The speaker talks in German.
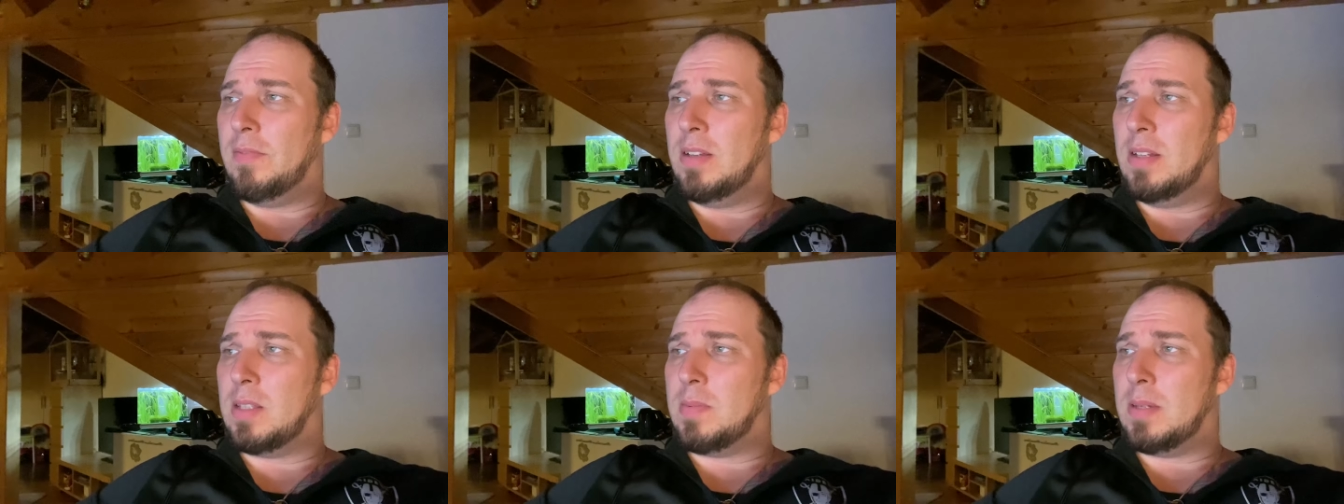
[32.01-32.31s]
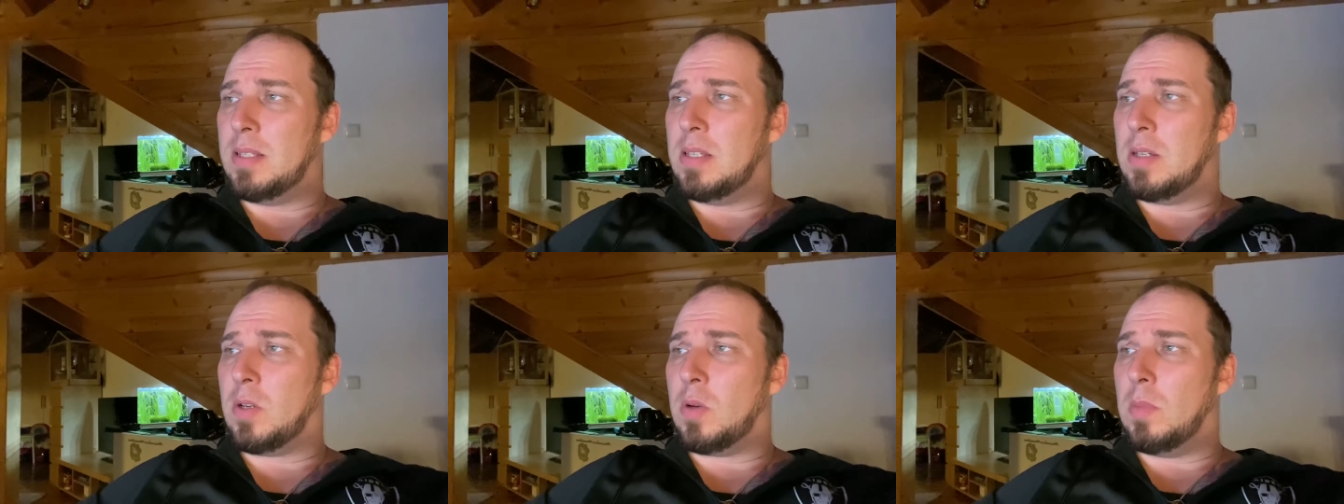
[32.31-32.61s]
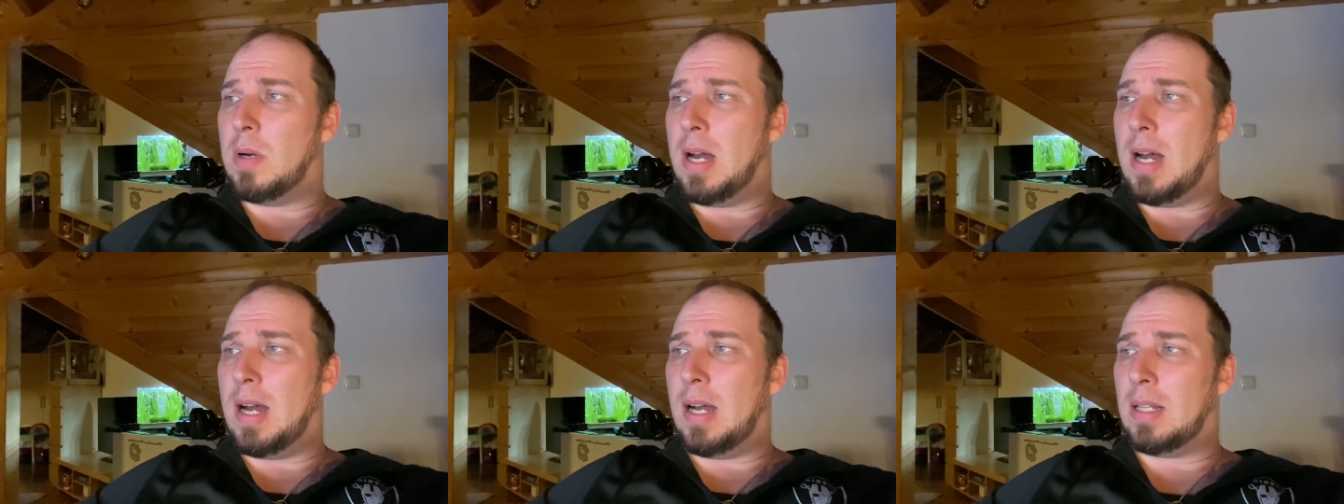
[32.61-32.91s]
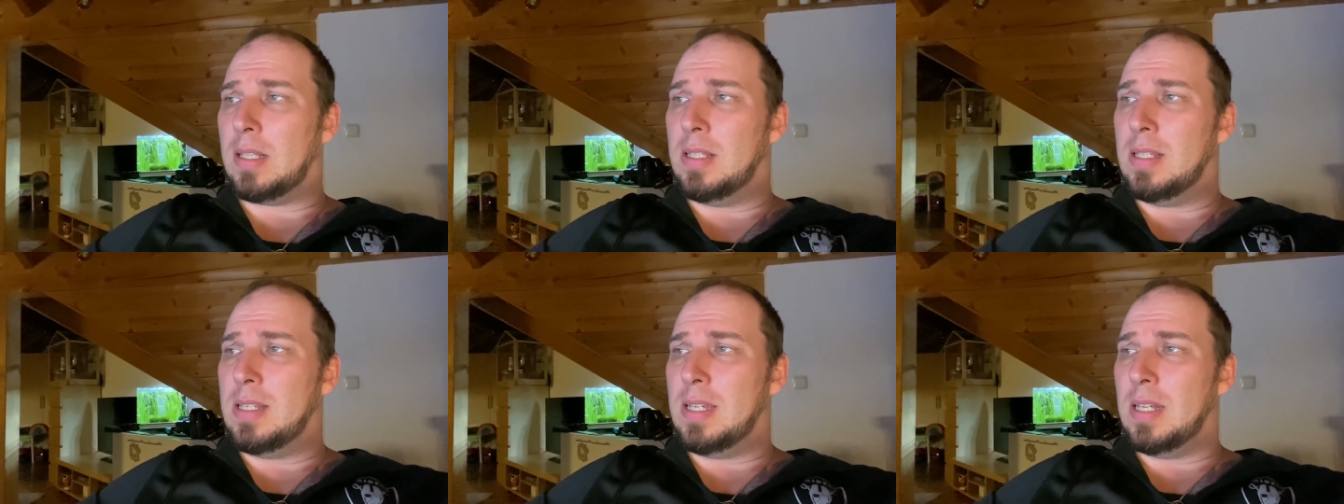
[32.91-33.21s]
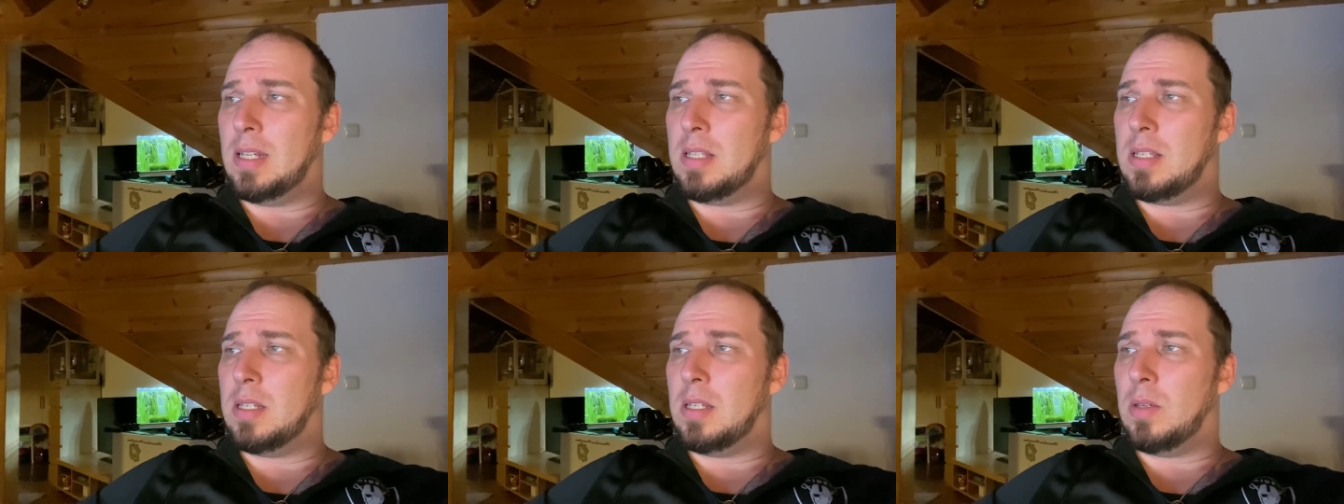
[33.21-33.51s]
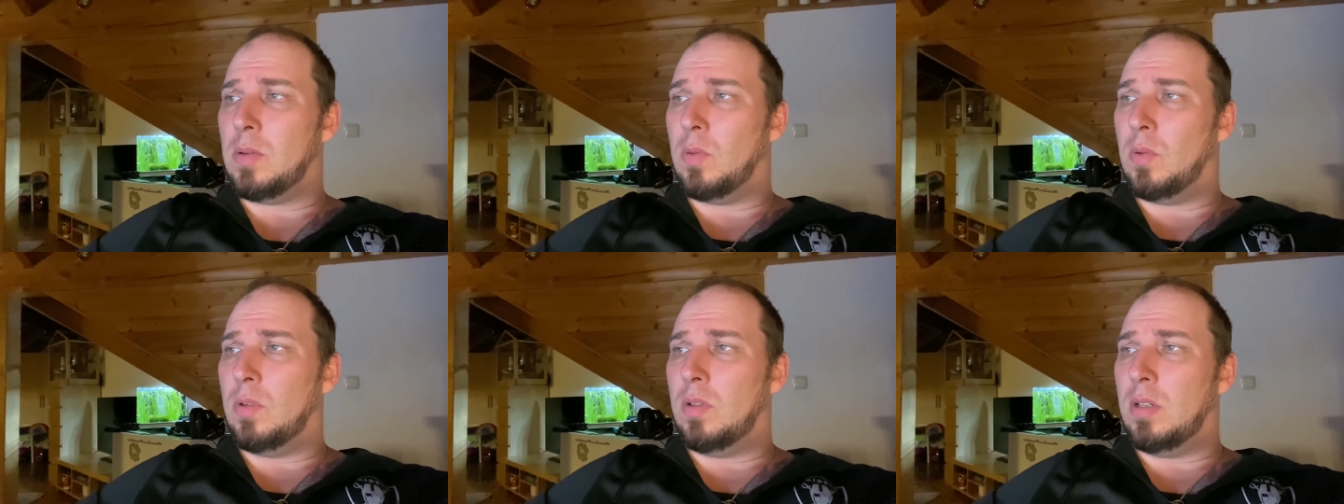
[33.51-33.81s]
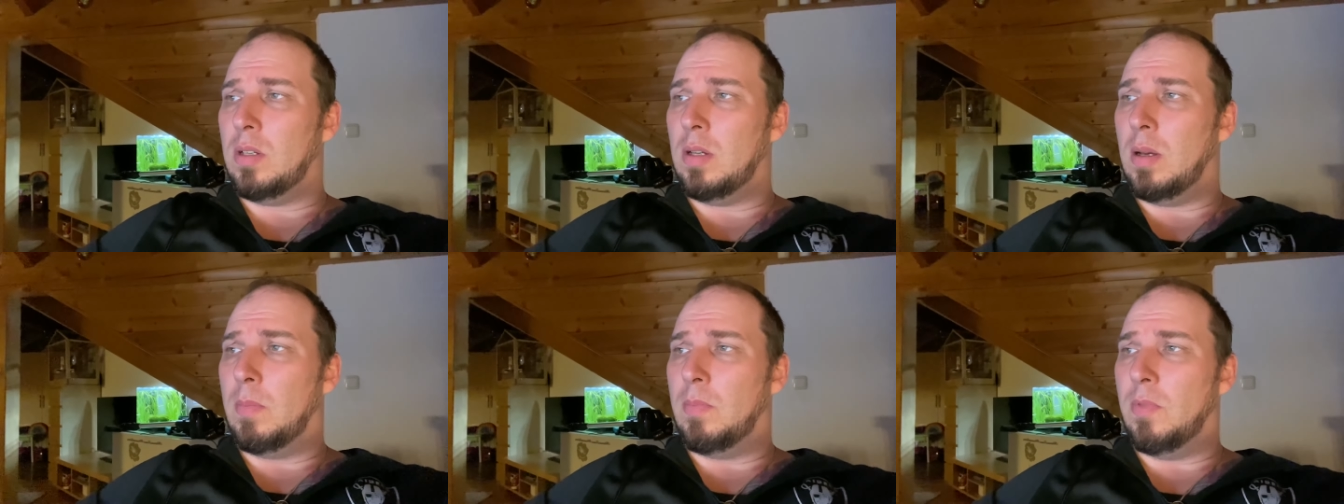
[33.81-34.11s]
24,68
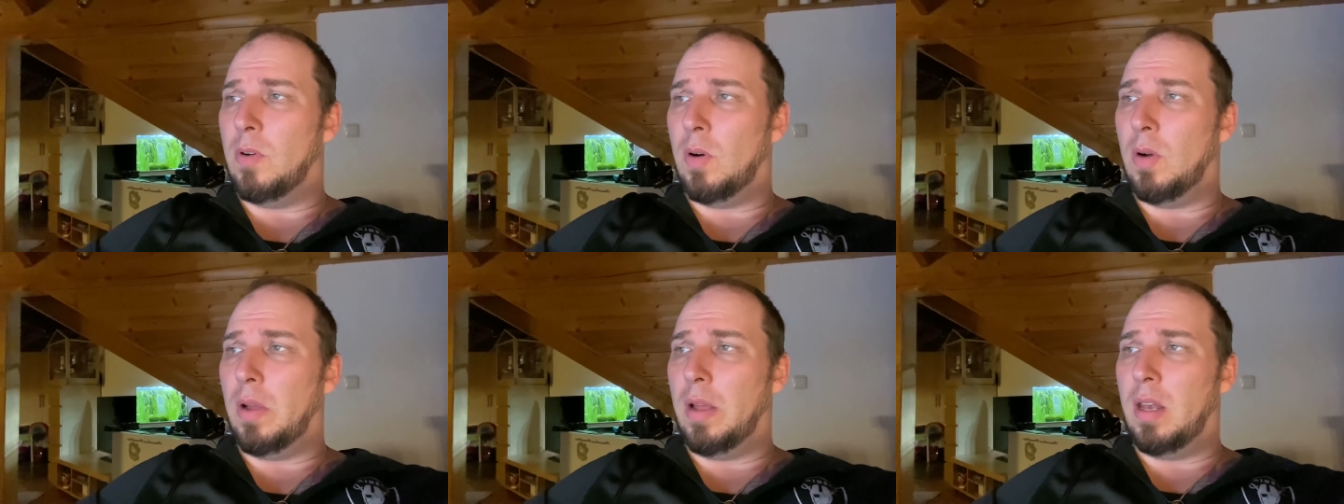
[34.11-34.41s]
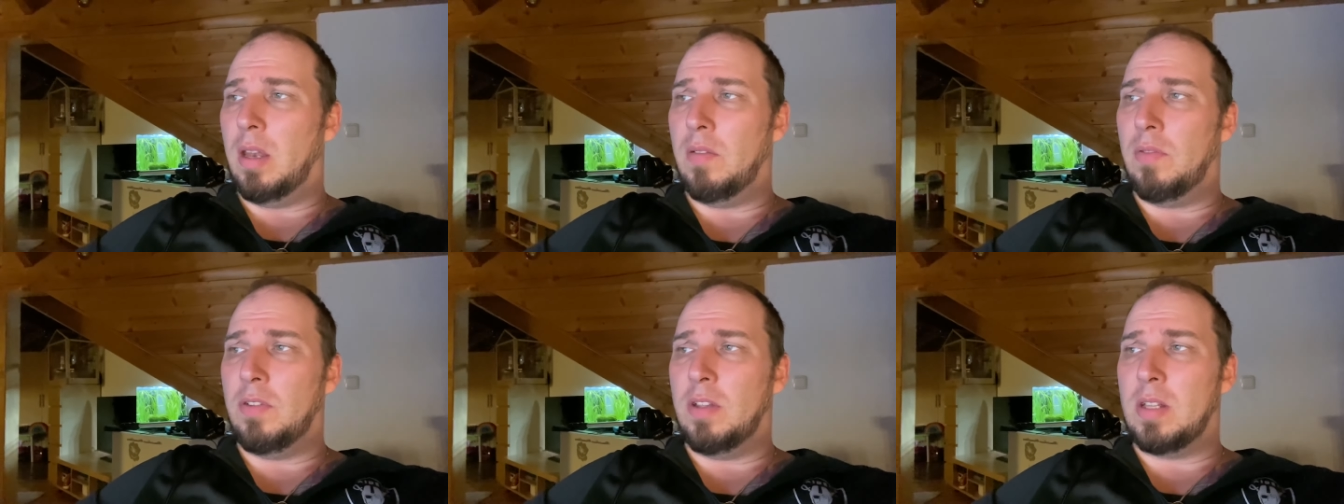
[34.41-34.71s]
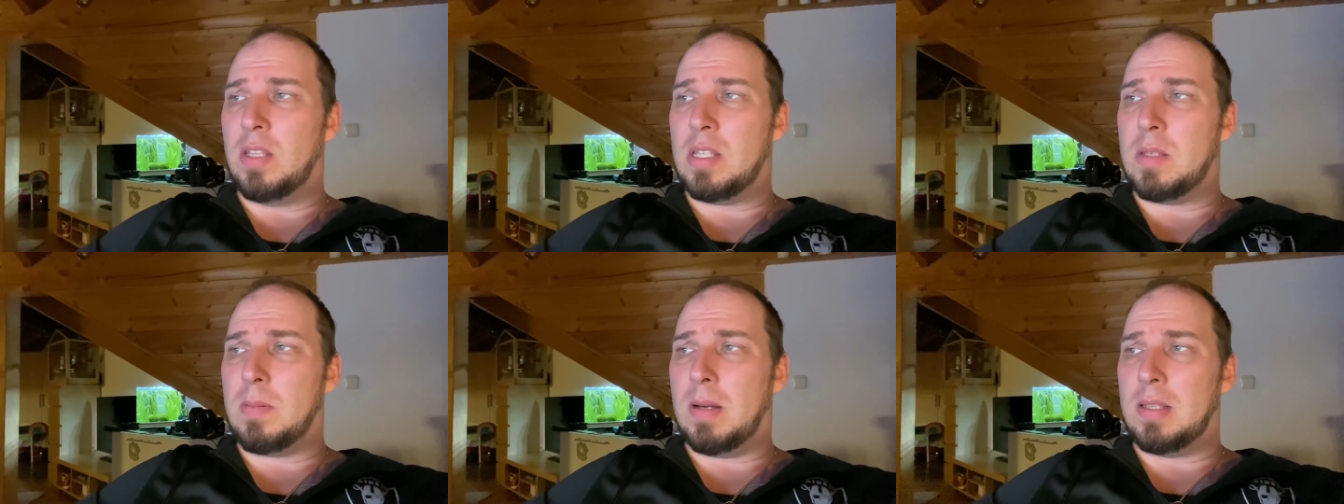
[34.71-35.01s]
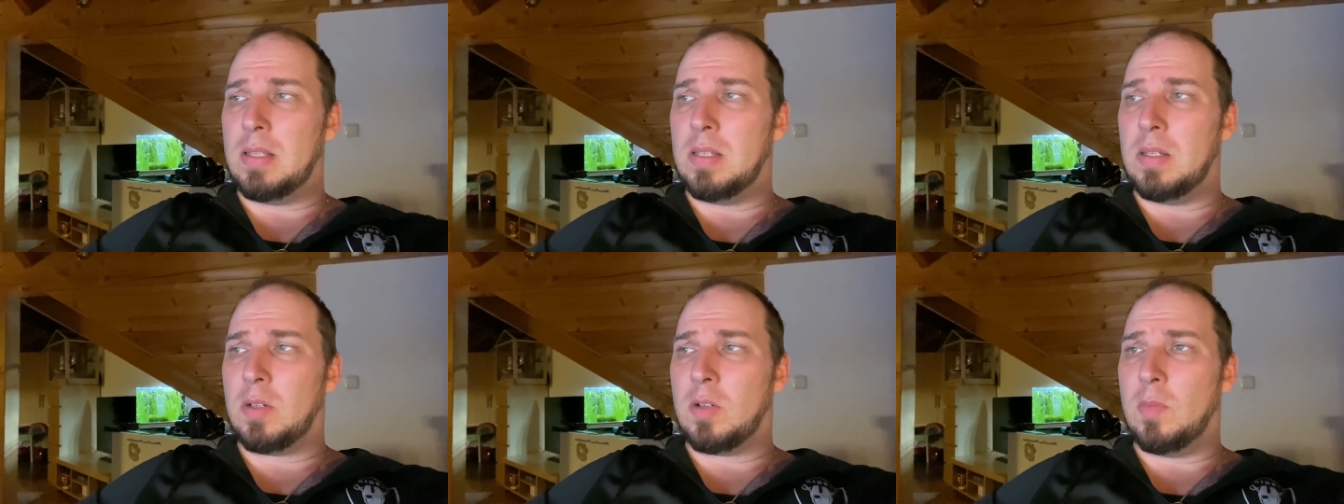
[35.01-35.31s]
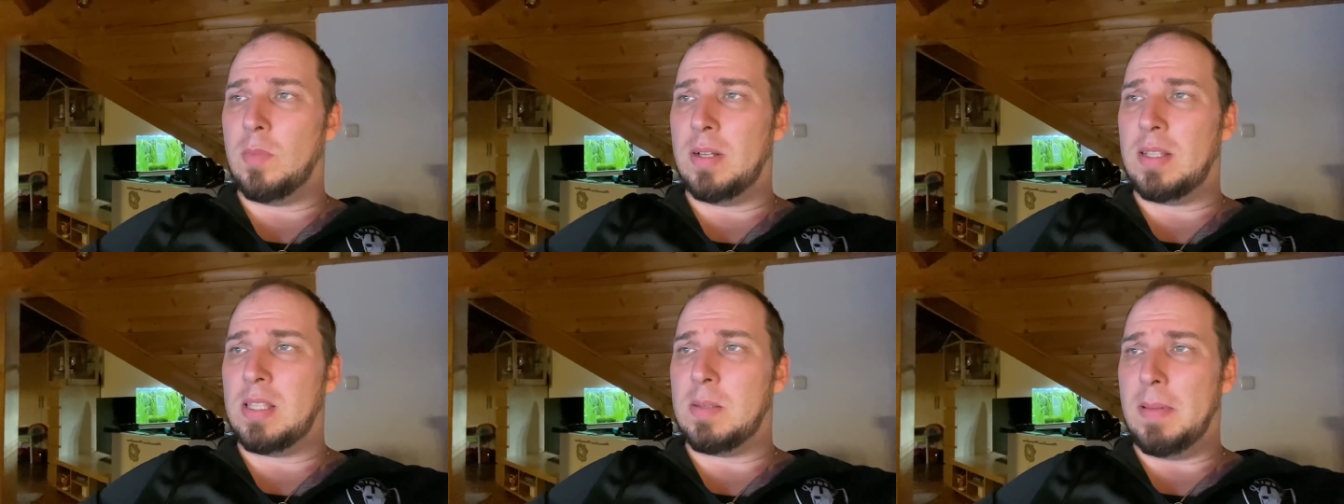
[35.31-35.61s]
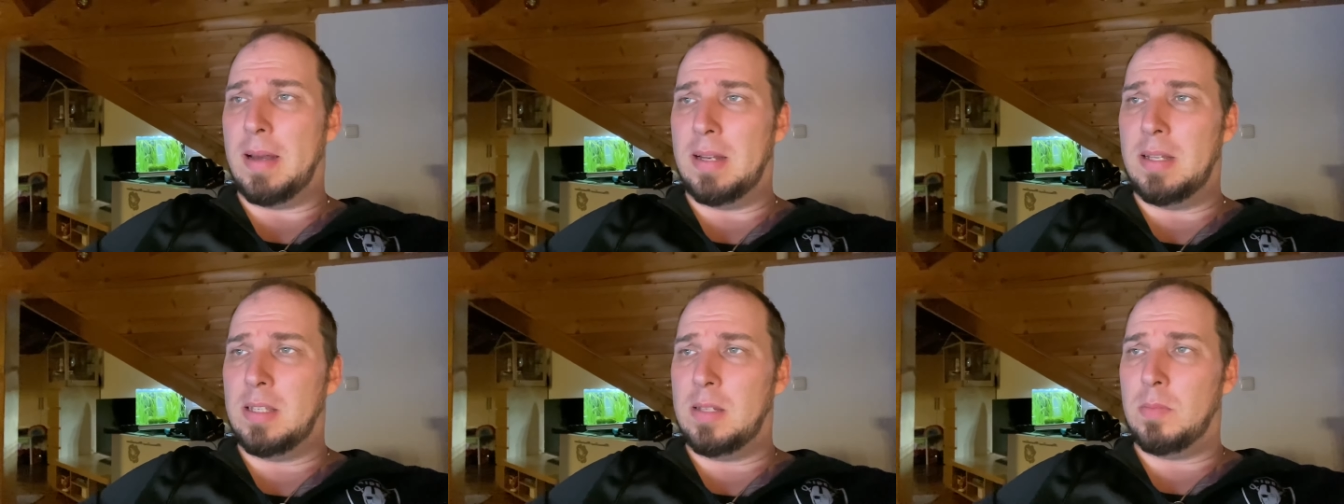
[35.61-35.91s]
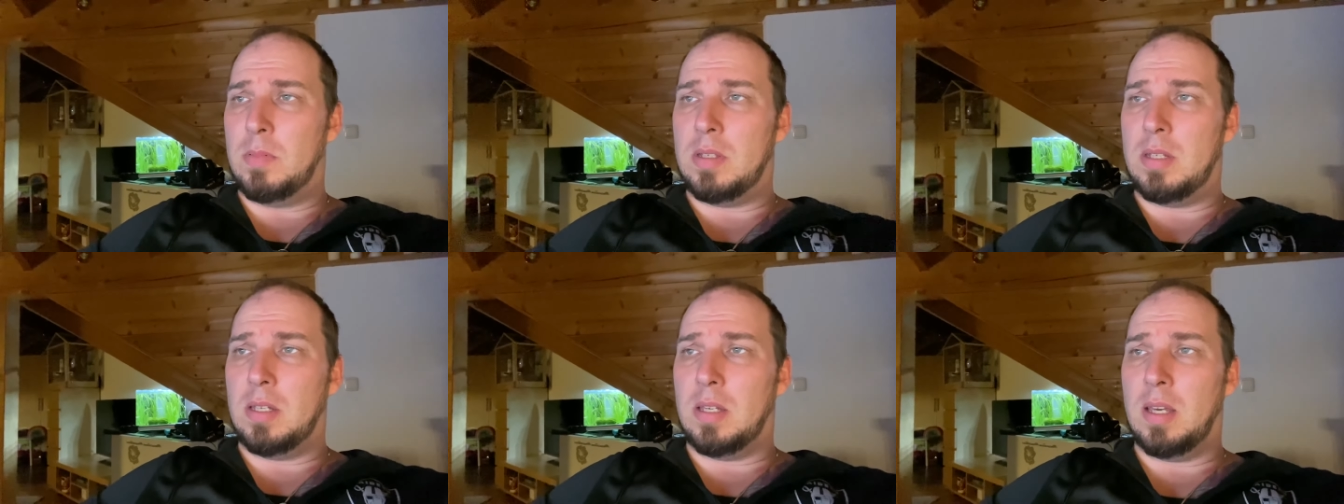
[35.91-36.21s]
und am Wochenende
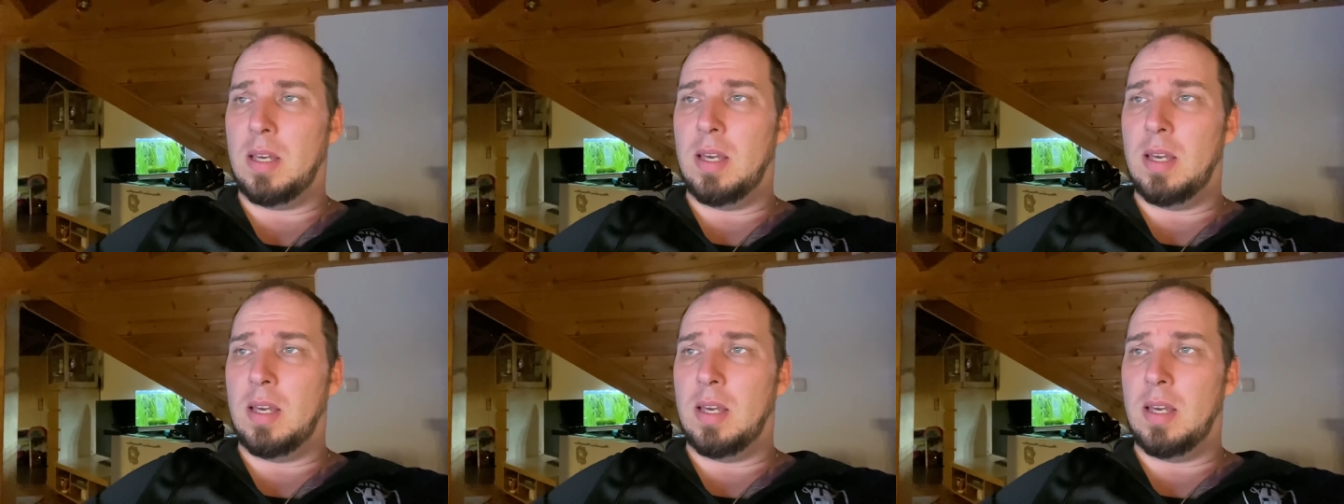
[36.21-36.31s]
24,72.